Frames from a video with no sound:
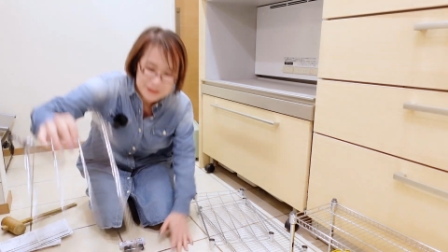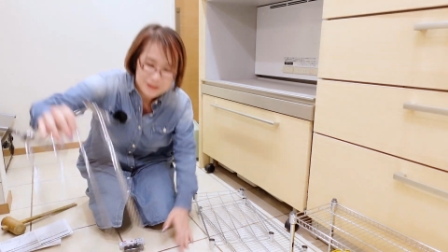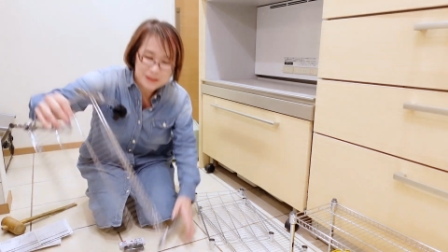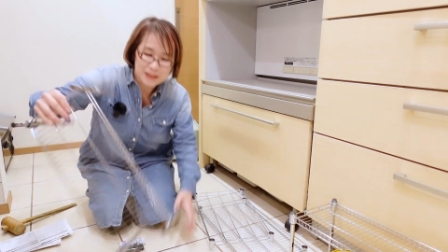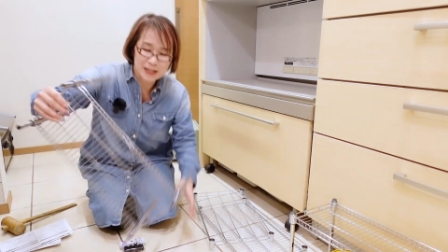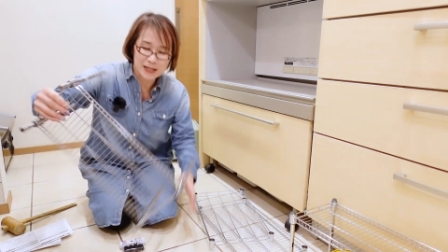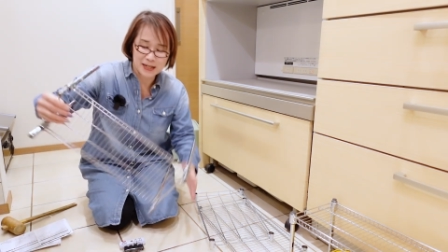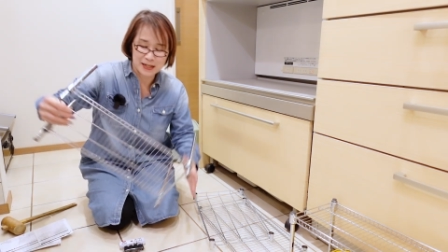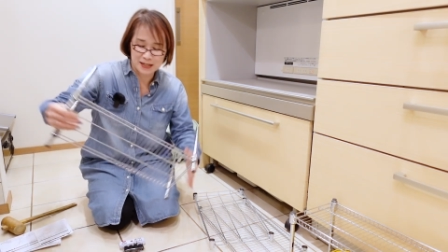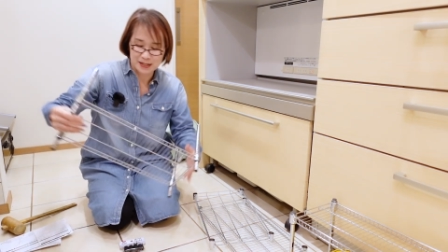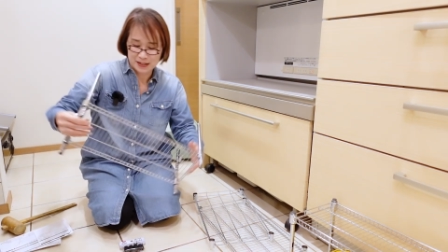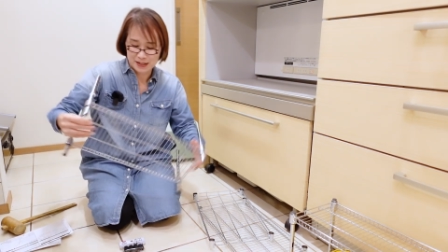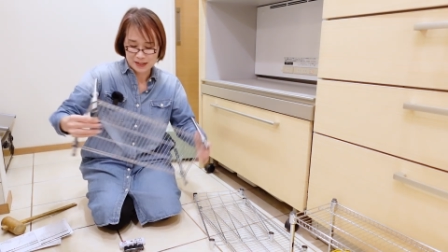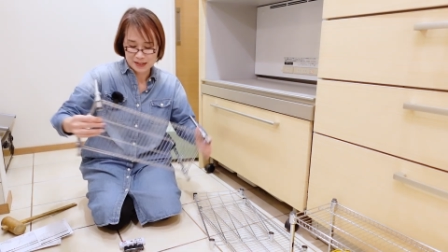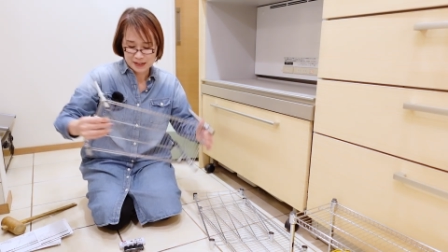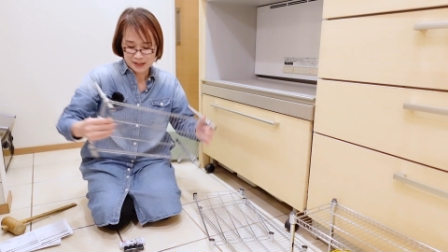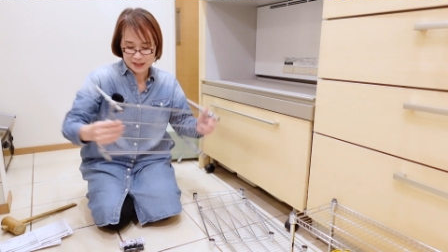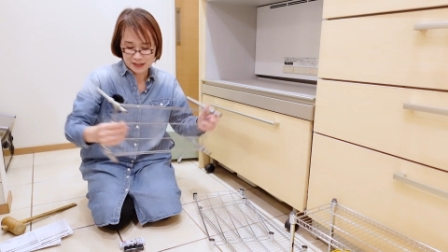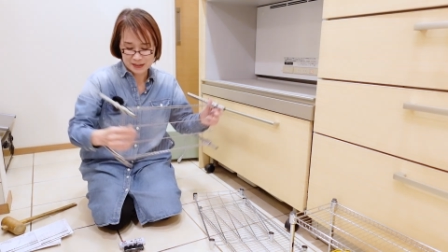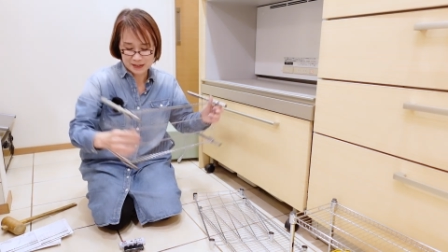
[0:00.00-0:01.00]
で
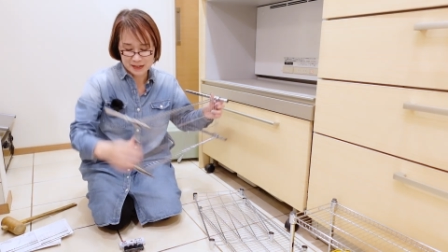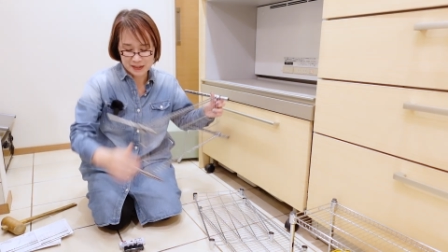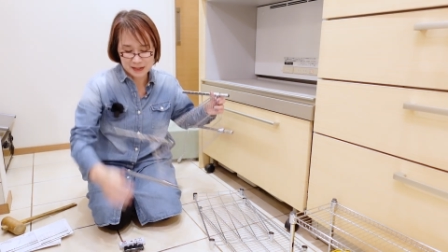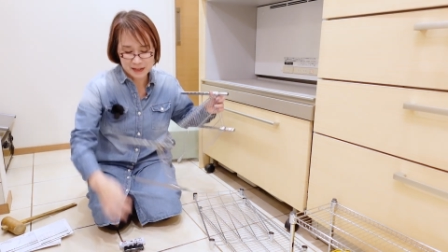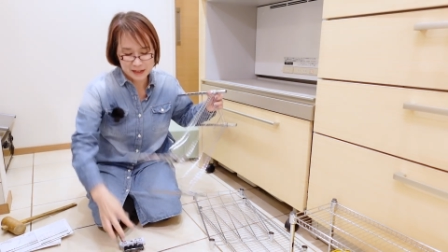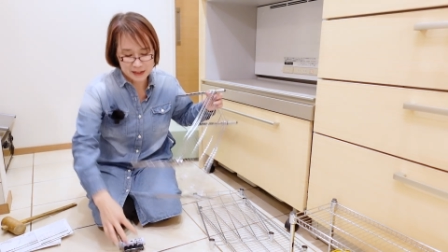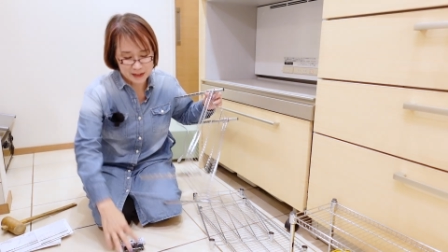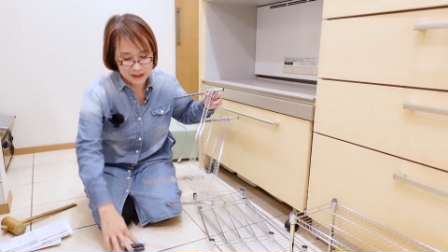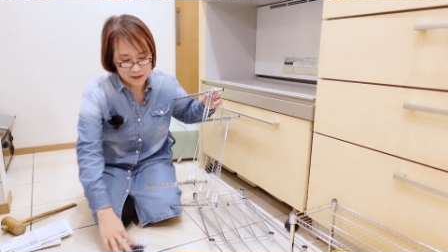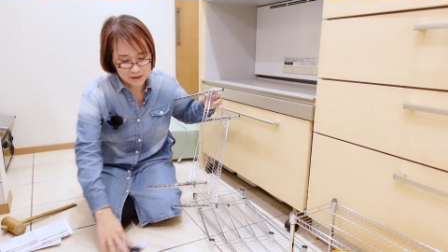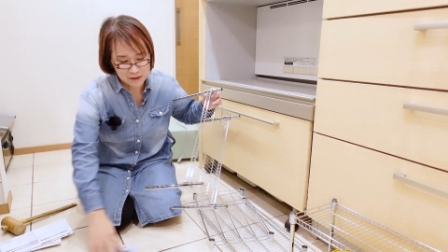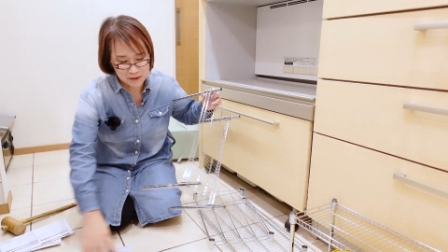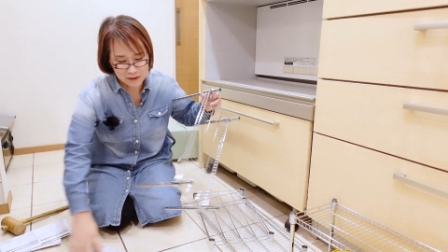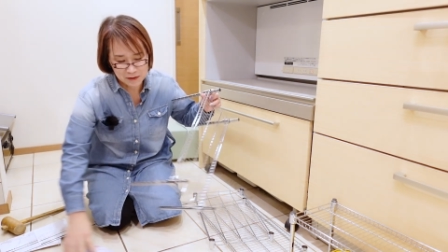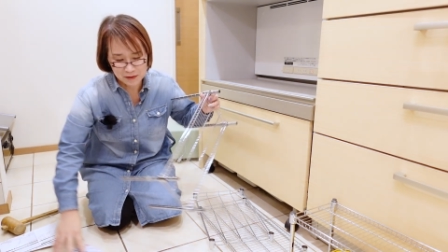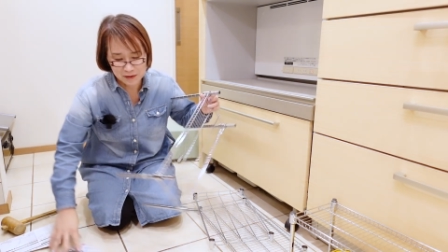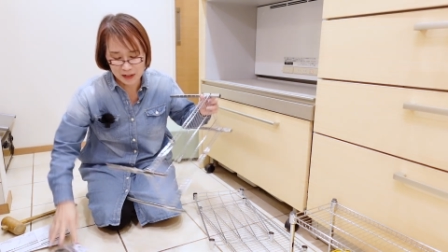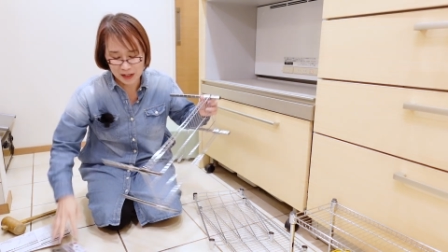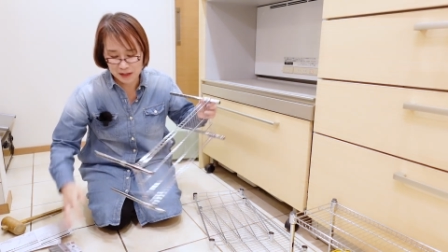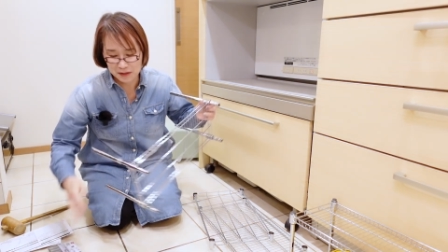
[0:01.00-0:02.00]
家にあの
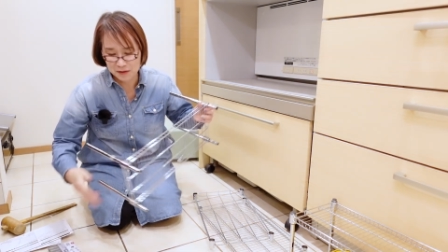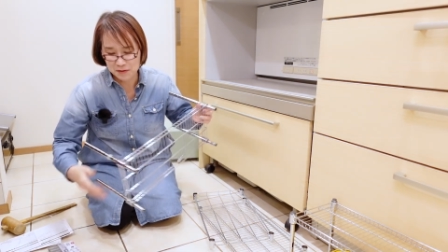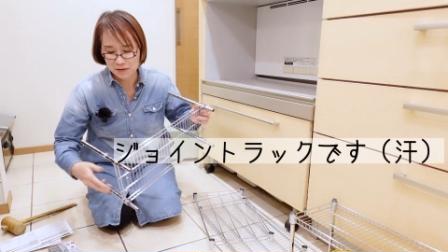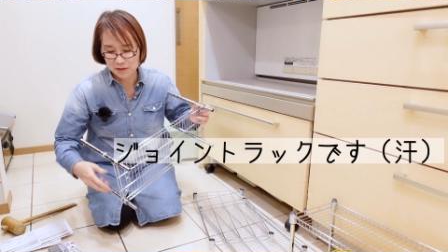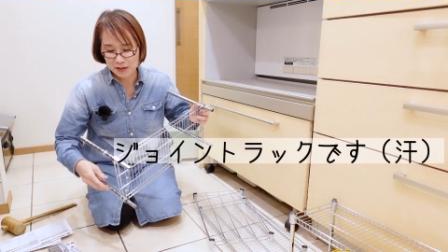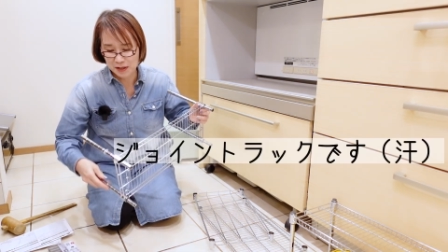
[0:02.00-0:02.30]
ダイソー